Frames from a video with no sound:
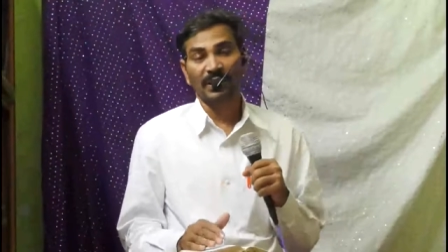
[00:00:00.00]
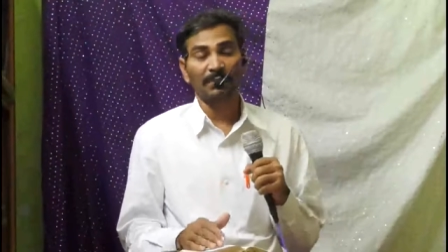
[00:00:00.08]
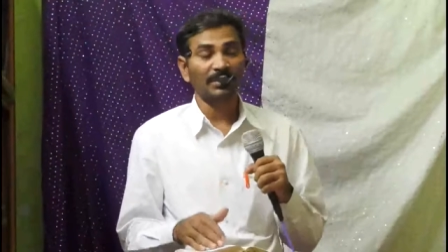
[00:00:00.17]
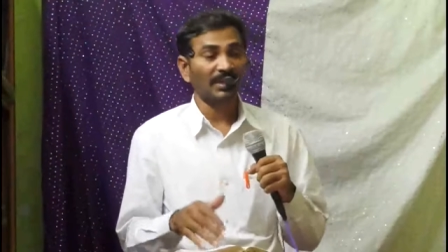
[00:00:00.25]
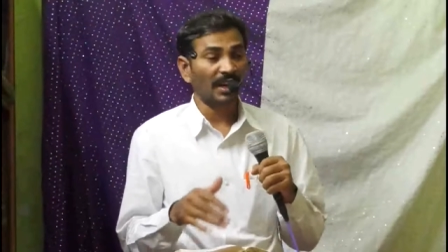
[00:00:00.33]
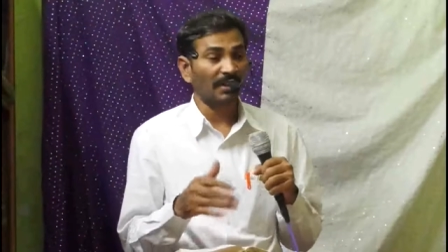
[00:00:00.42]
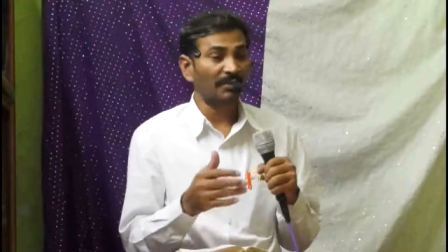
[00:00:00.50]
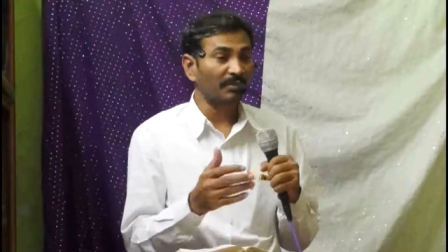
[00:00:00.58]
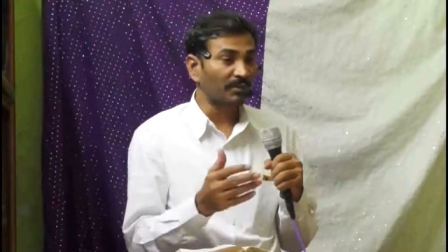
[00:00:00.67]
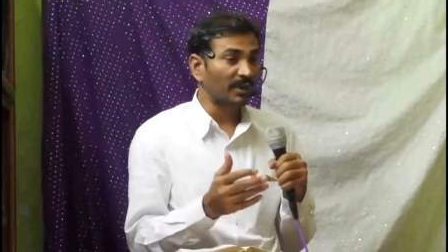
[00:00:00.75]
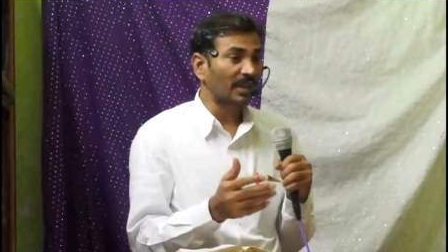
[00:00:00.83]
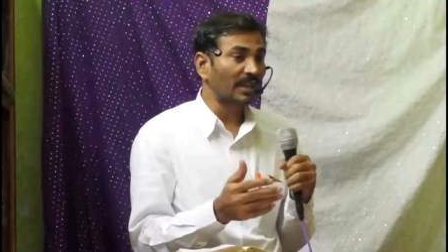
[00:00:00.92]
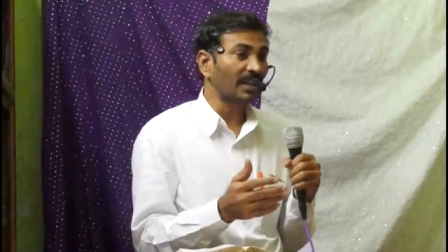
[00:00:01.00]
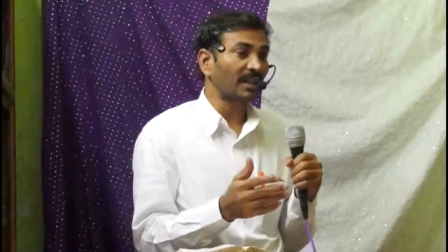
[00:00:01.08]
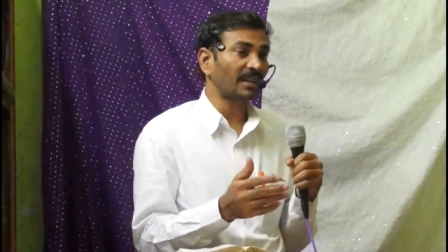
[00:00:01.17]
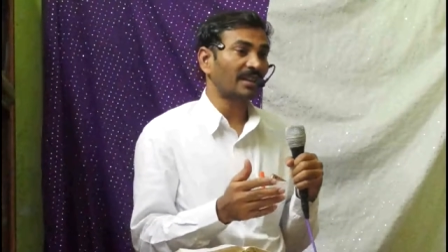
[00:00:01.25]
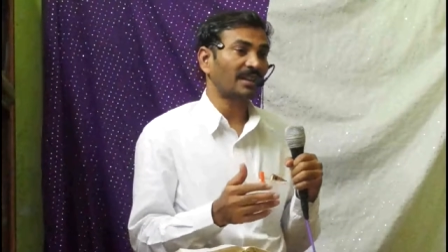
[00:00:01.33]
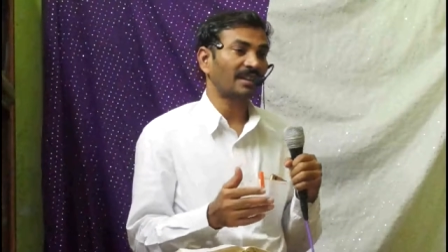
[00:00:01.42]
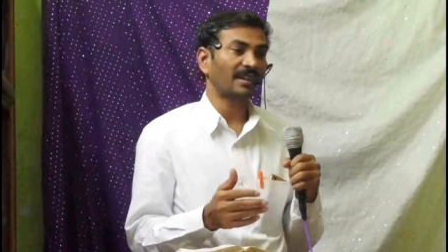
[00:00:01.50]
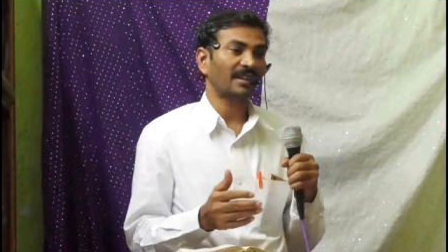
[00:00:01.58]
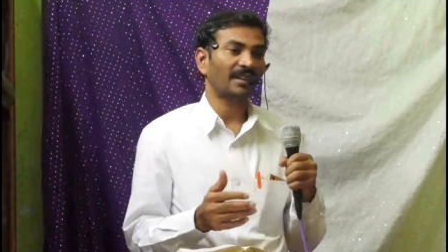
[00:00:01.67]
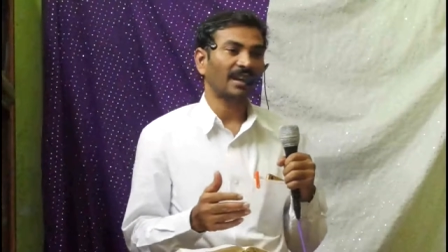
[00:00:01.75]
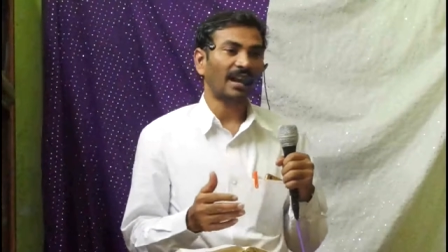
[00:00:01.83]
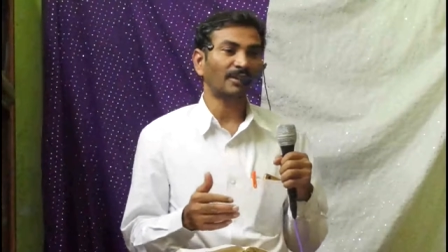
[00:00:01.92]
సమస్యలు అవి ఉండి
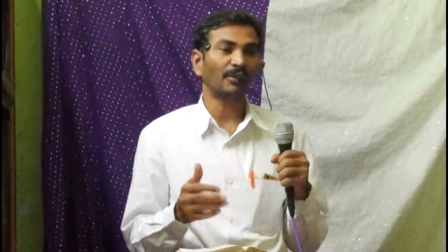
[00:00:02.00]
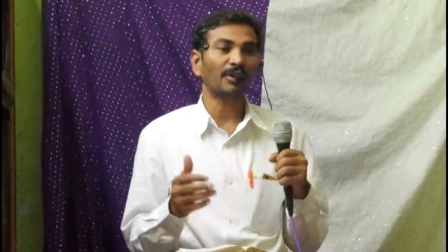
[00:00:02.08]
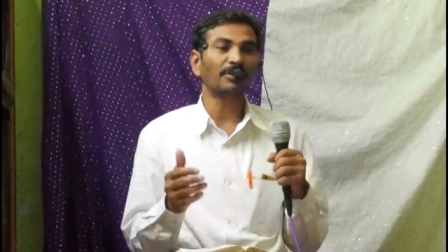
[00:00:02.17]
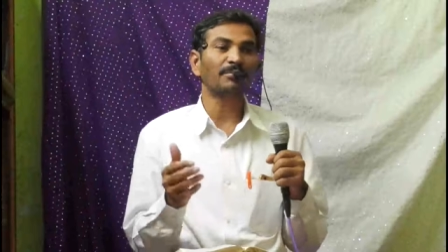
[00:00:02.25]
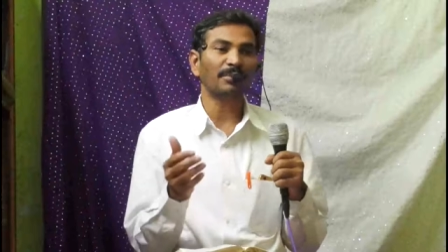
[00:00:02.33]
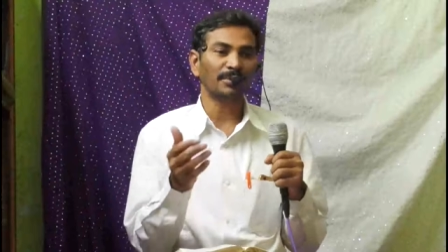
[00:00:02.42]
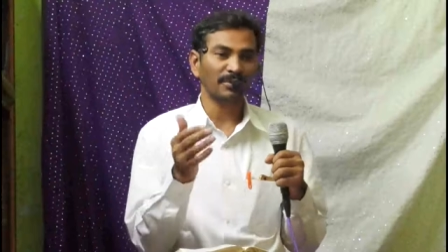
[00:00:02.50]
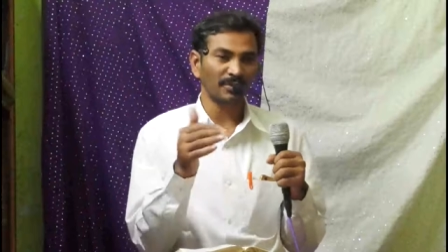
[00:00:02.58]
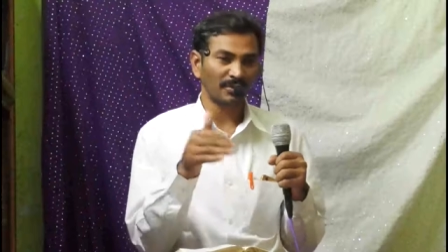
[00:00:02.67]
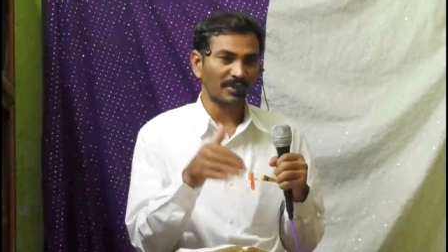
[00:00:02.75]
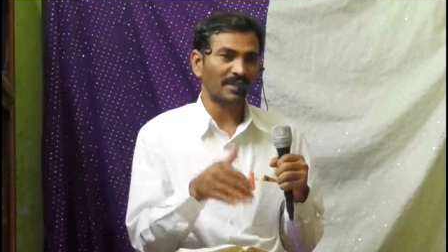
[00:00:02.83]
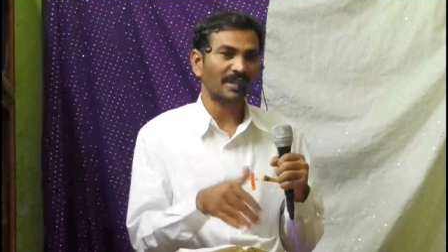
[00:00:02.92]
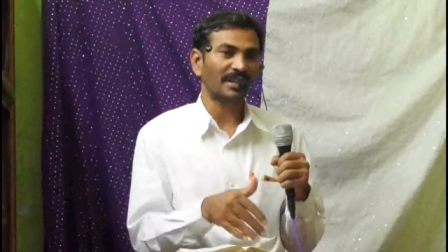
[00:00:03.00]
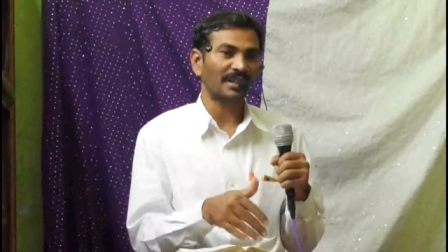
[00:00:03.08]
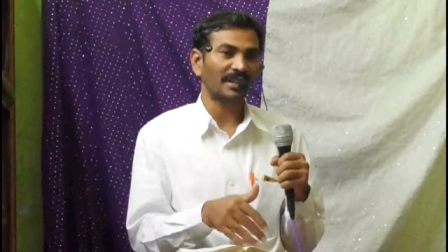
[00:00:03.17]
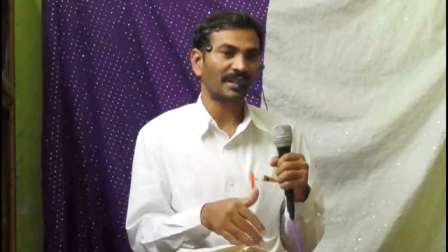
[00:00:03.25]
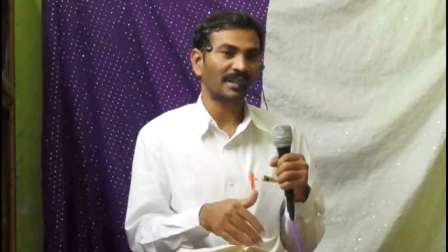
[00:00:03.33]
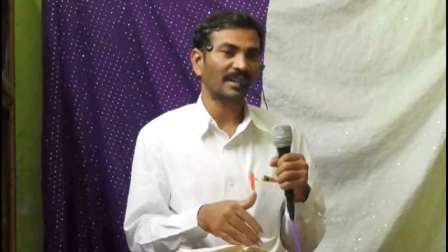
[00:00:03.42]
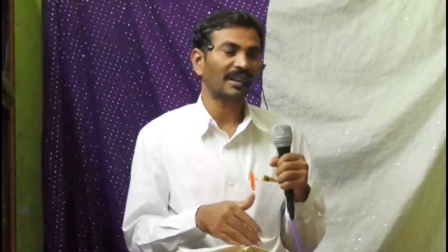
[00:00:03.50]
అవి తొలగిపోయిన గురించి వచ్చానండి